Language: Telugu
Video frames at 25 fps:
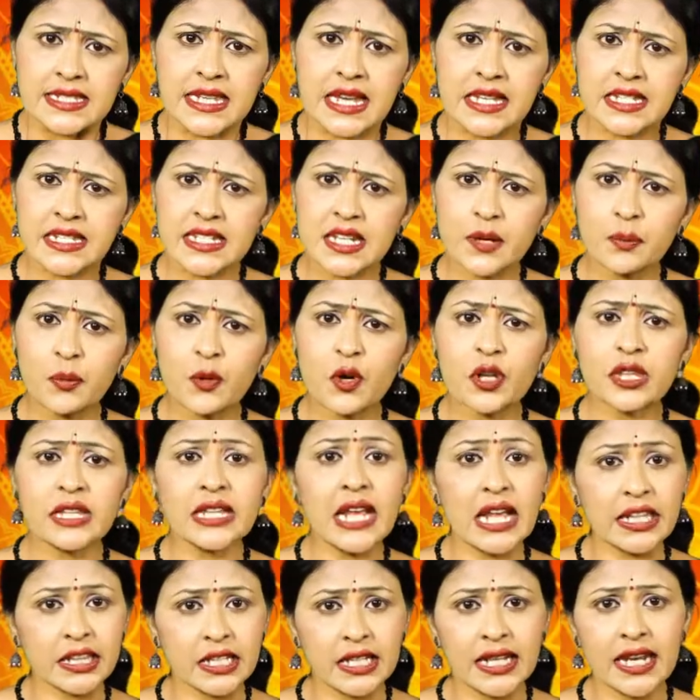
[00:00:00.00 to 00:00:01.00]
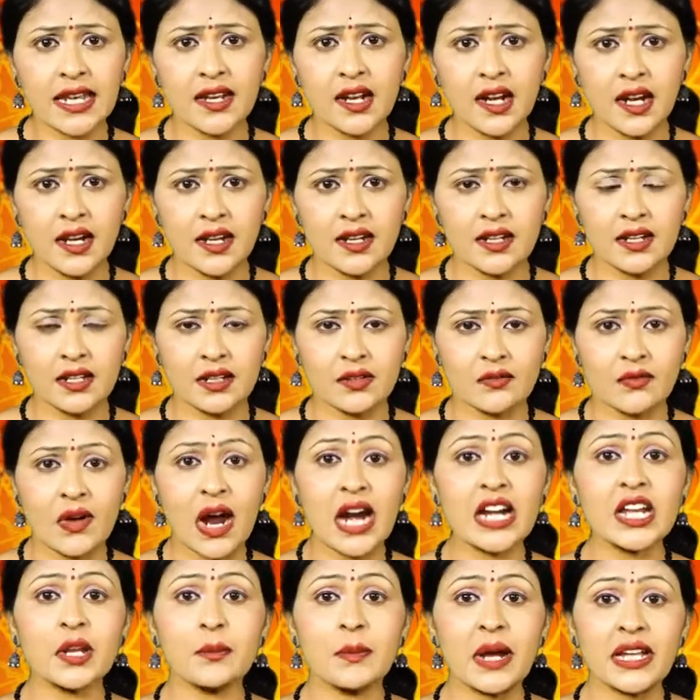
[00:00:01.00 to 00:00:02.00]
షష్ఠి పూర్తి అందుకేనా
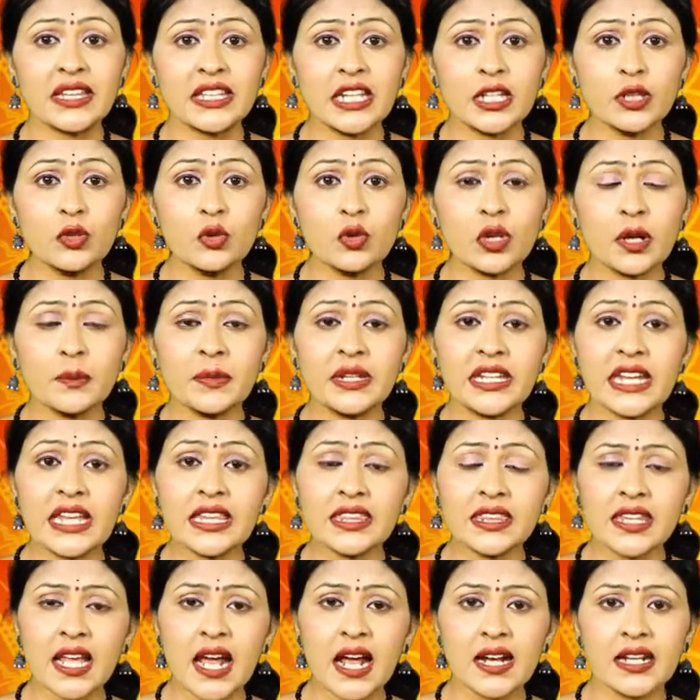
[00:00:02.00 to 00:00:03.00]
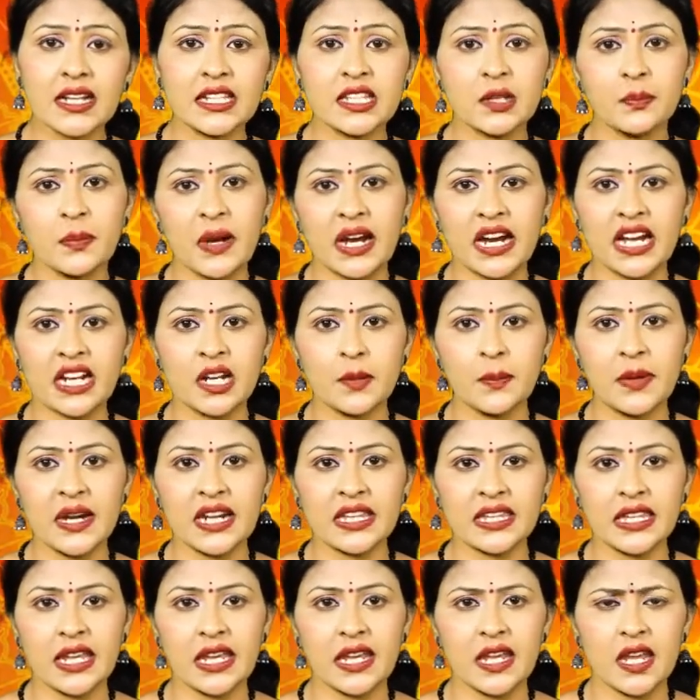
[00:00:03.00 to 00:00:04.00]
వాటి మధ్య దూరం ఎంత అన్నది పక్కన
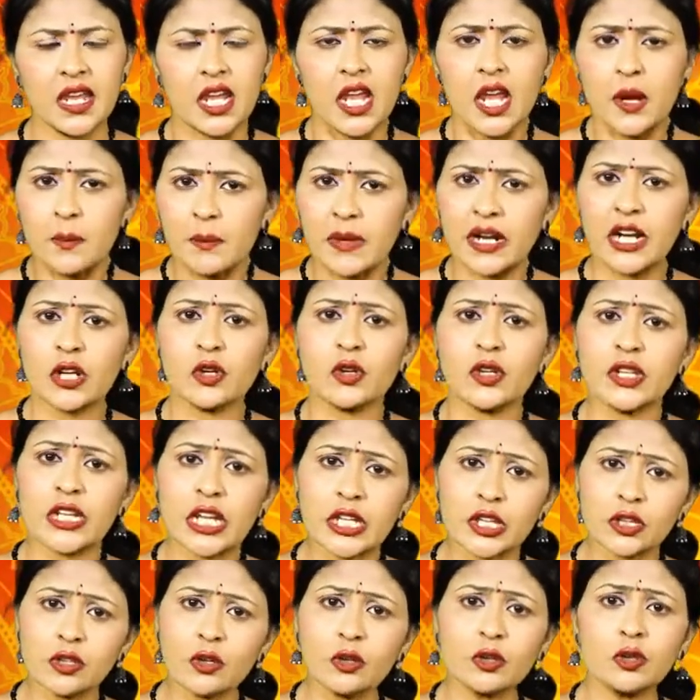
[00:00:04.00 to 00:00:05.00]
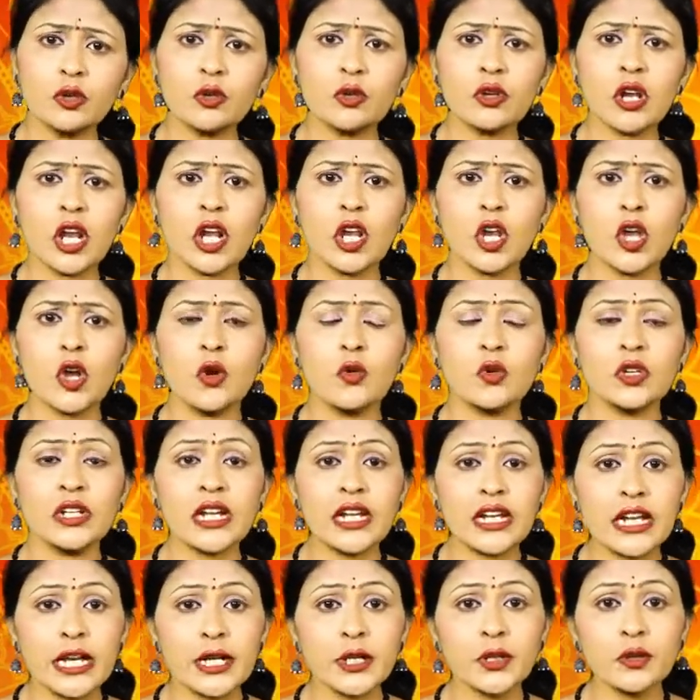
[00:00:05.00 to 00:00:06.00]
పెడితే మనకు ఎంతో దూరంలో
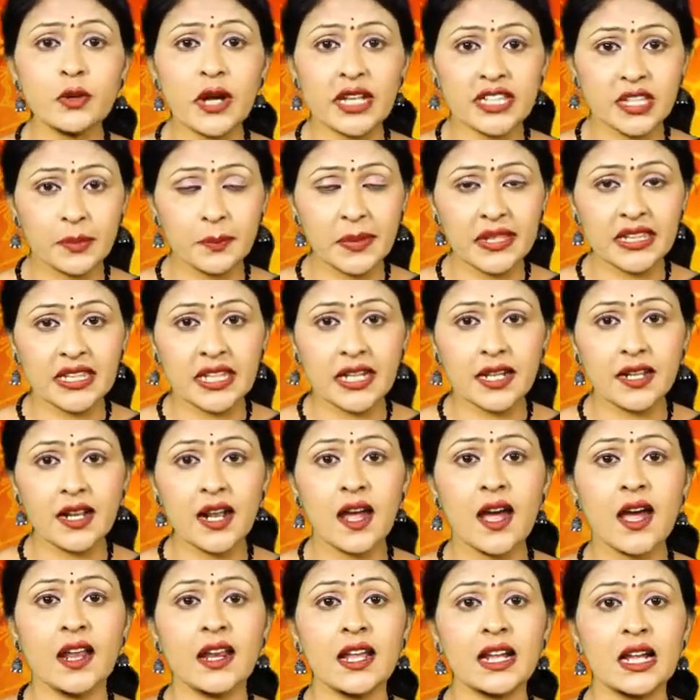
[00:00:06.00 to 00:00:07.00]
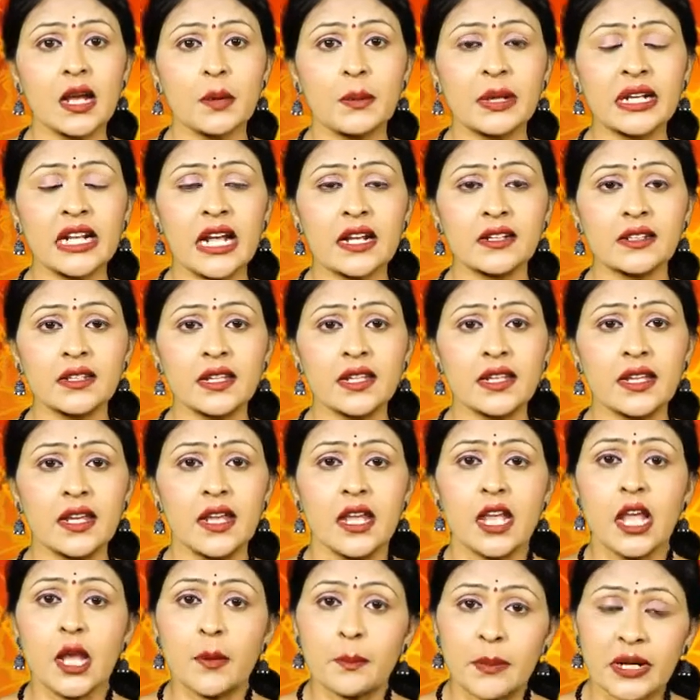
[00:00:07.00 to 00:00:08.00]
ఉన్న రెండు అతిపెద్ద గ్రహాల గమనాన్ని
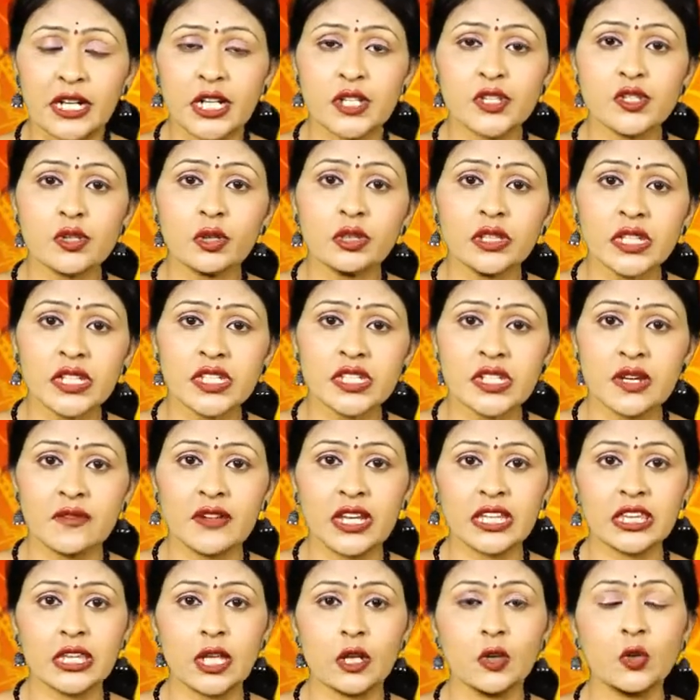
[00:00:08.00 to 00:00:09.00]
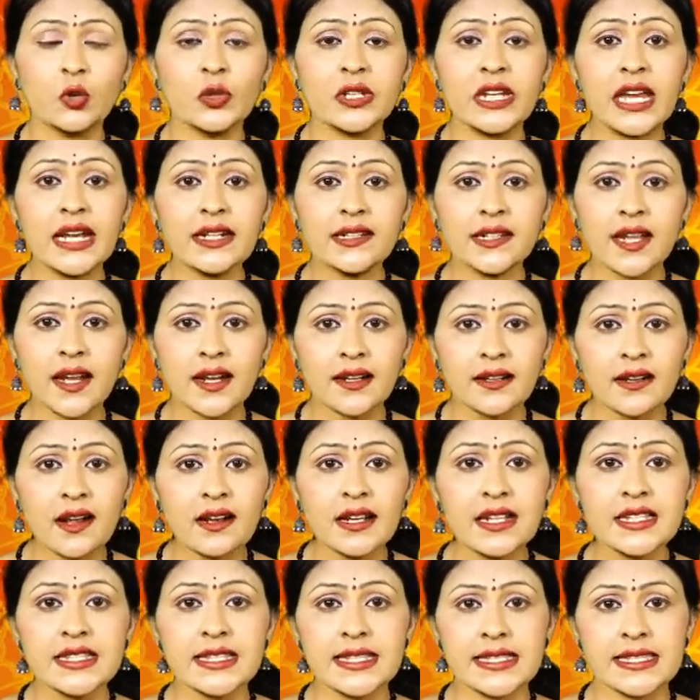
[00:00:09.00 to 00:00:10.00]
మన జ్యోతిష్యవేత్తలు ఏ
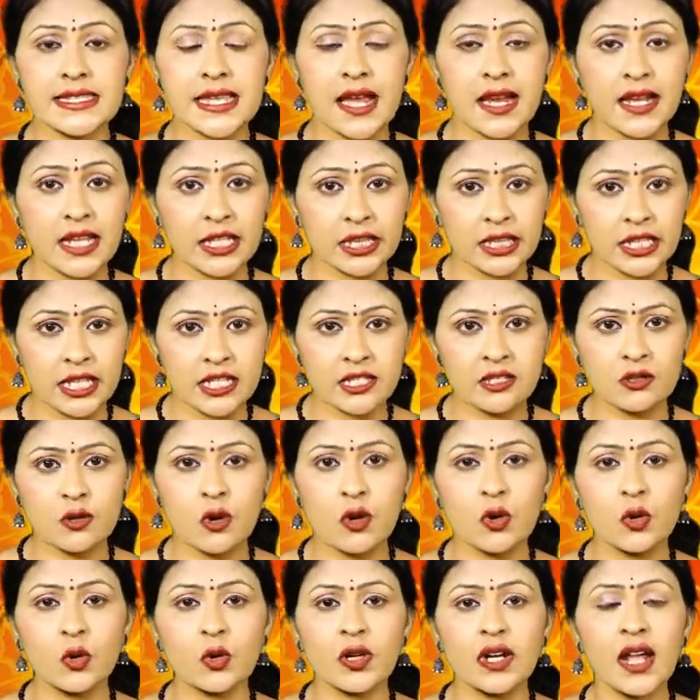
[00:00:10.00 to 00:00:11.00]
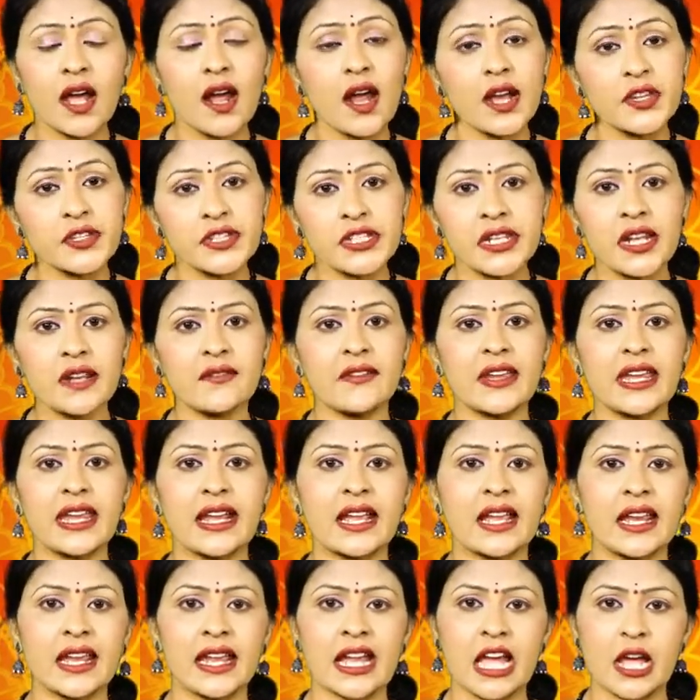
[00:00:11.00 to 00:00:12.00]
టెక్నాలజీ సాయం తీసుకోకుండా అంచనా
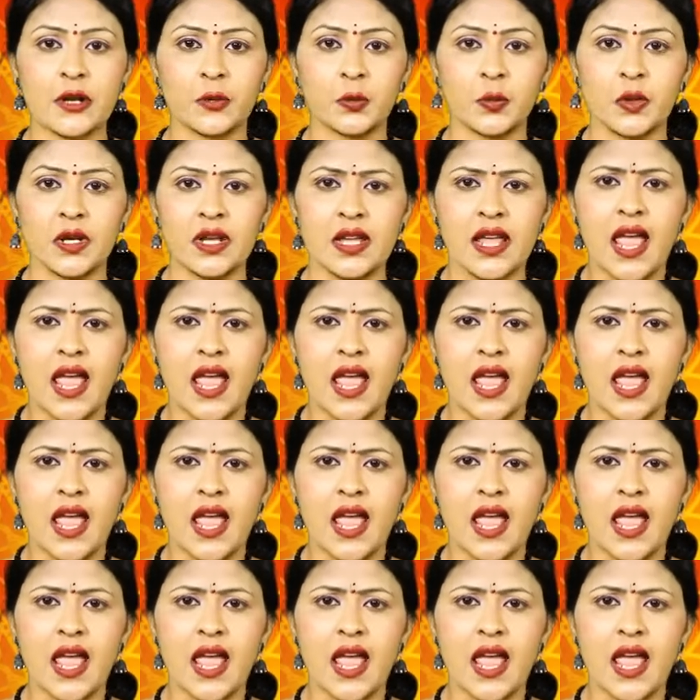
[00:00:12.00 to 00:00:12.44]
వేయగలిగారు